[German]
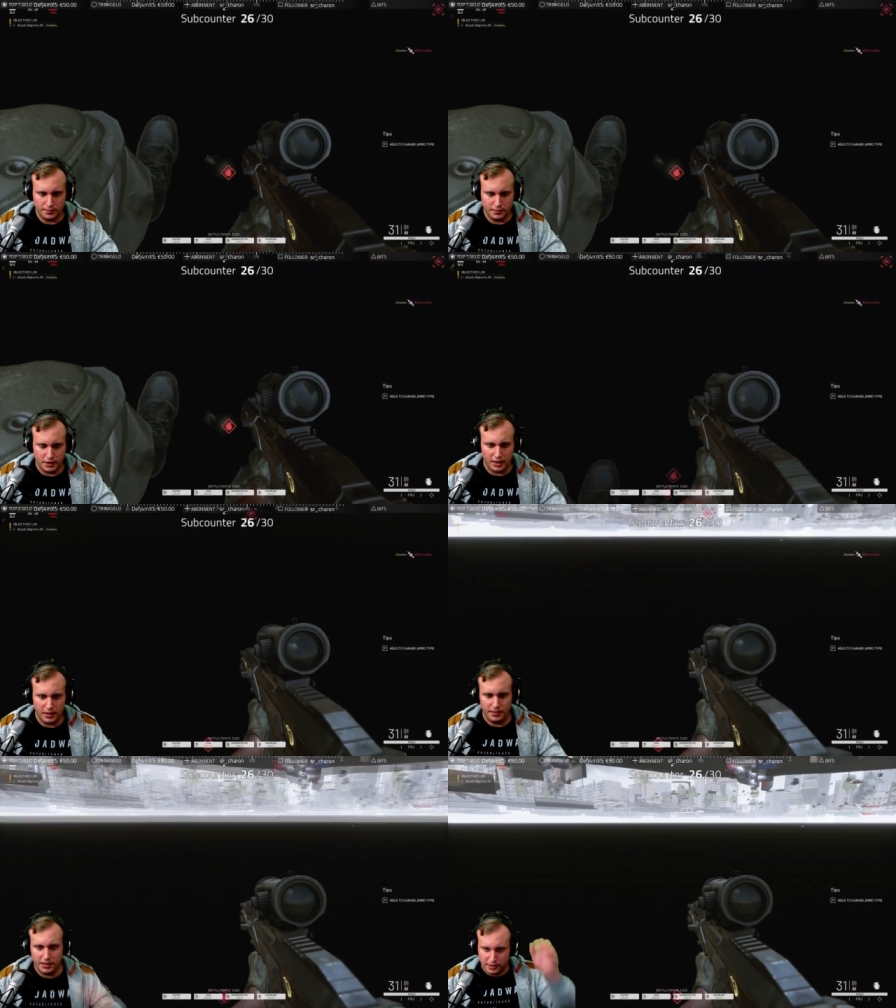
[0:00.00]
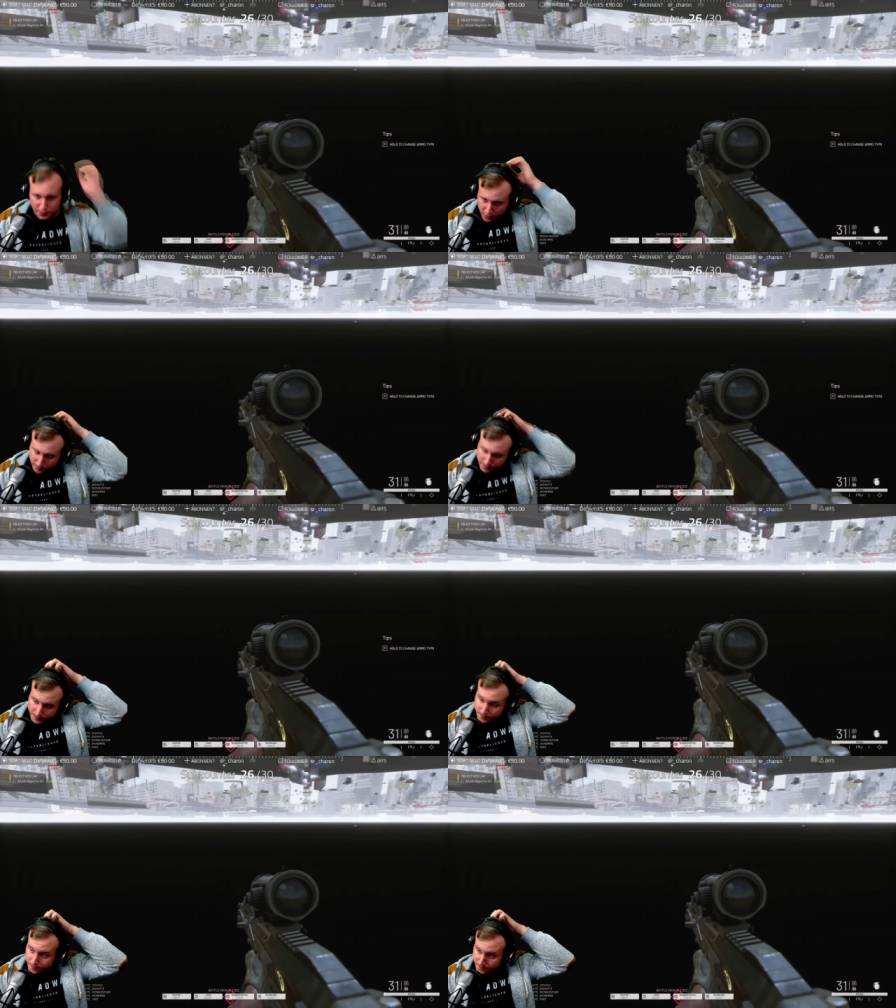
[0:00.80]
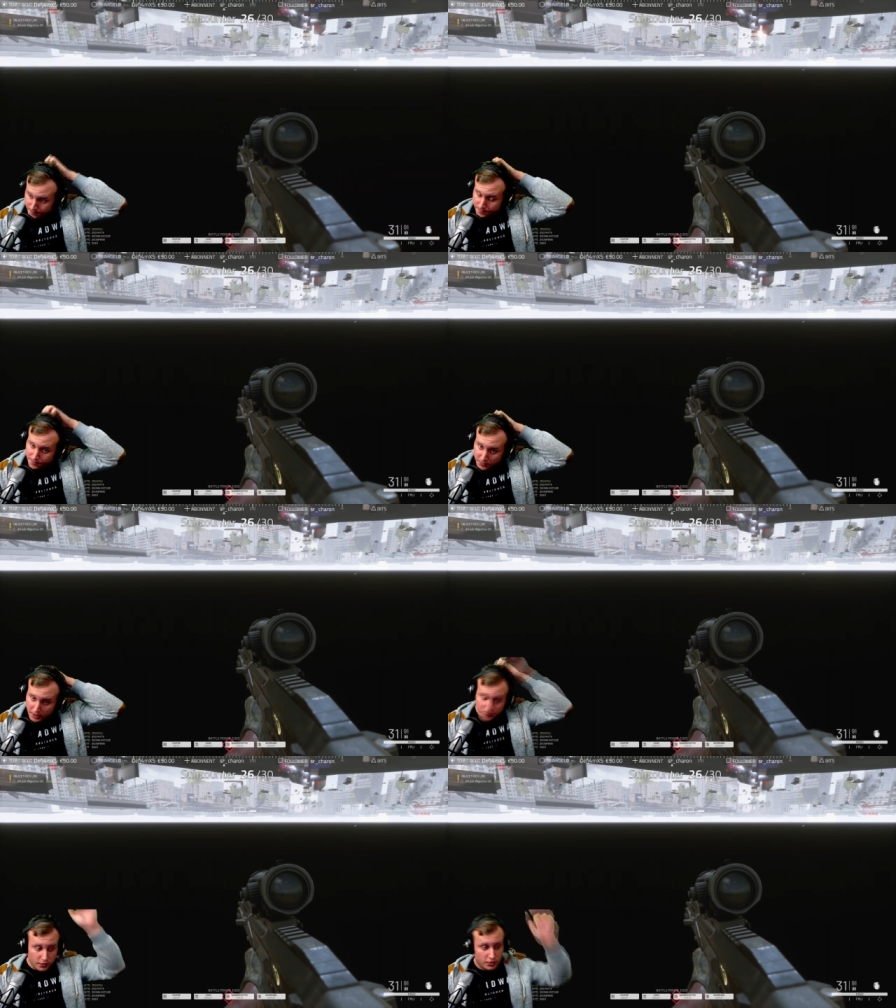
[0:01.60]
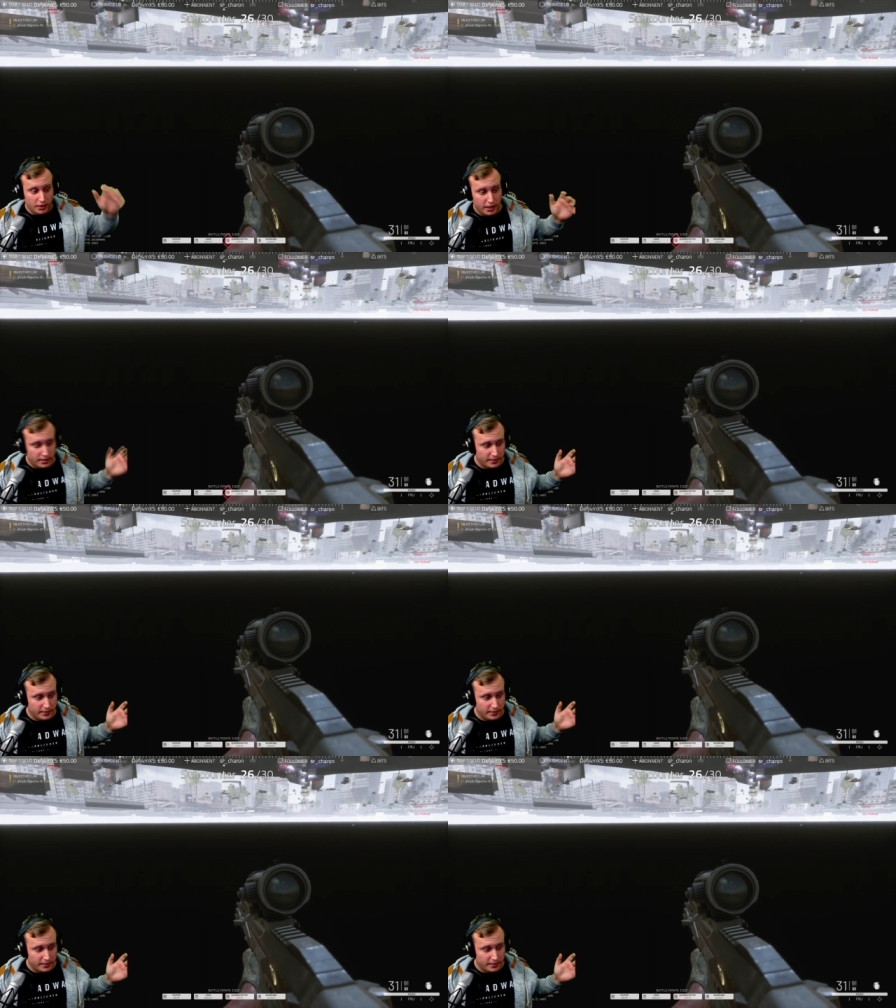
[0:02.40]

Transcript: Ich kill mich jetzt dafür. Es funktioniert.